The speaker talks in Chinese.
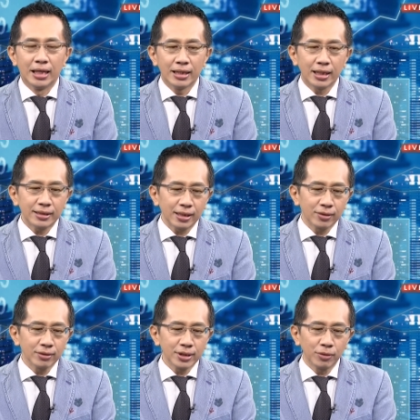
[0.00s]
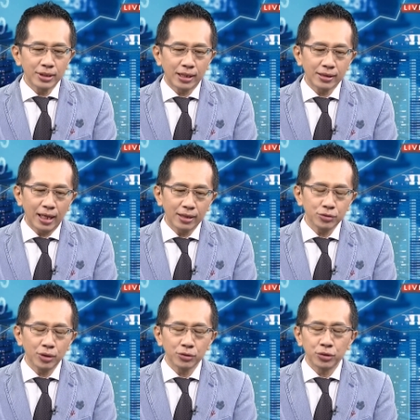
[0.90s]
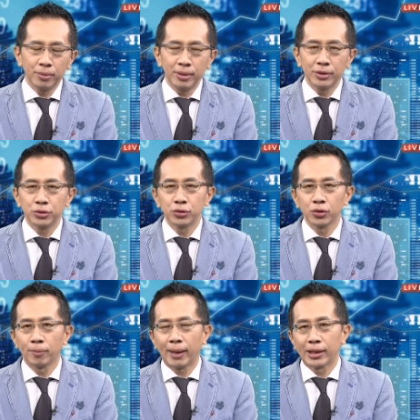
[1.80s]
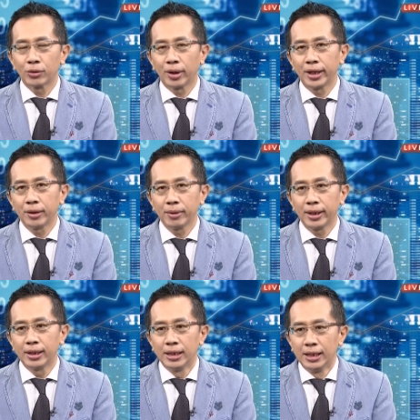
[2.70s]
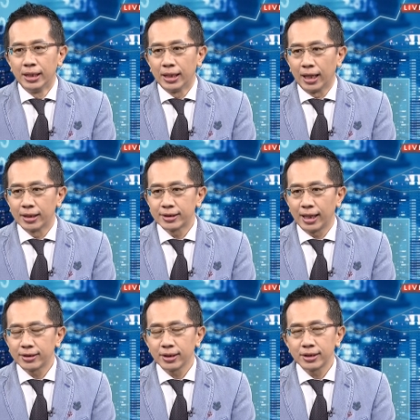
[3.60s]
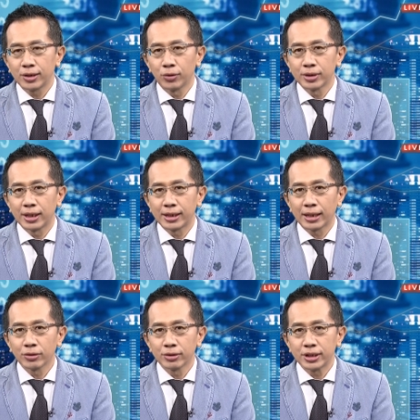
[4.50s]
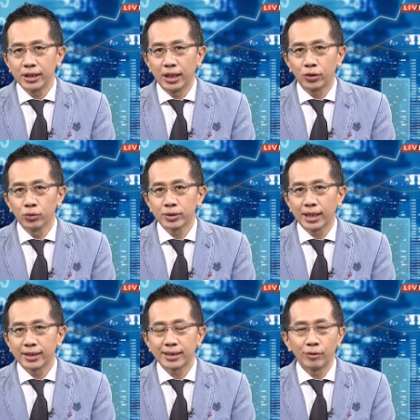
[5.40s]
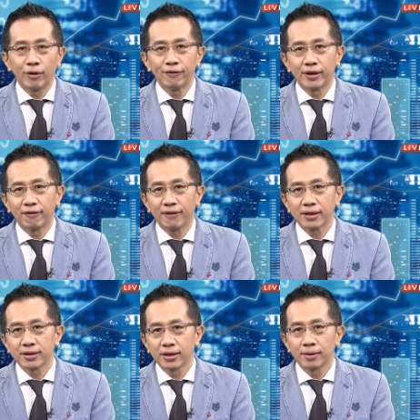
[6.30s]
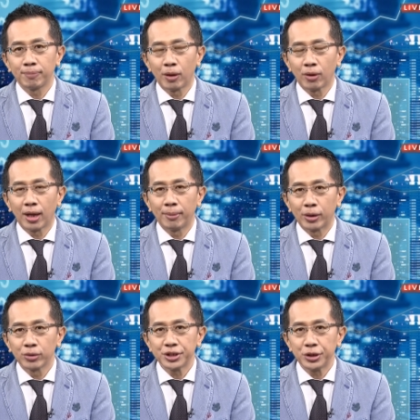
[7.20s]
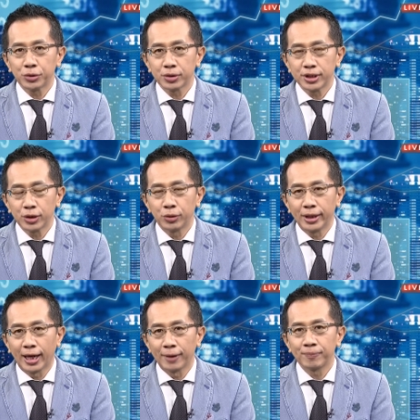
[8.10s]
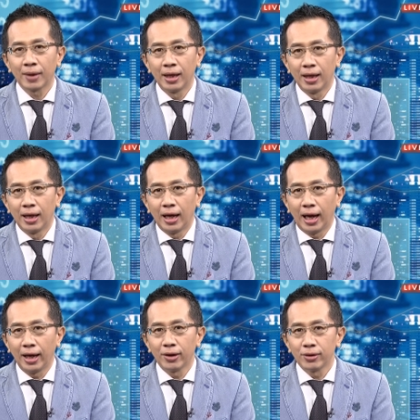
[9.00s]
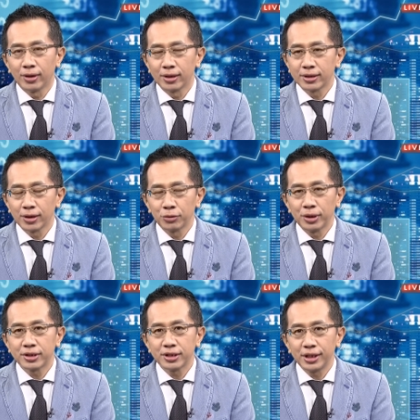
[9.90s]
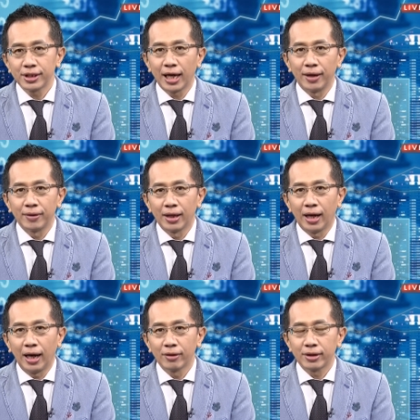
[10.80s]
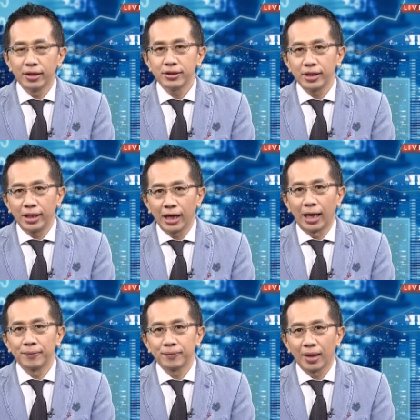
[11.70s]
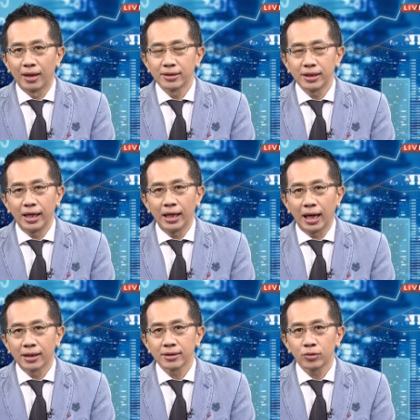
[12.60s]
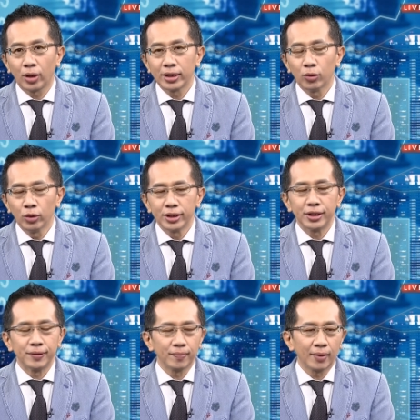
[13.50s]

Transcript: 那这个东西，我想它需要全面去做判断，因为啊，在升息过程当中，今年度在三月份也发生了，包括美国系系股银行，还有呃这个瑞士信贷，还有德意志银行啊这些银行端的问题。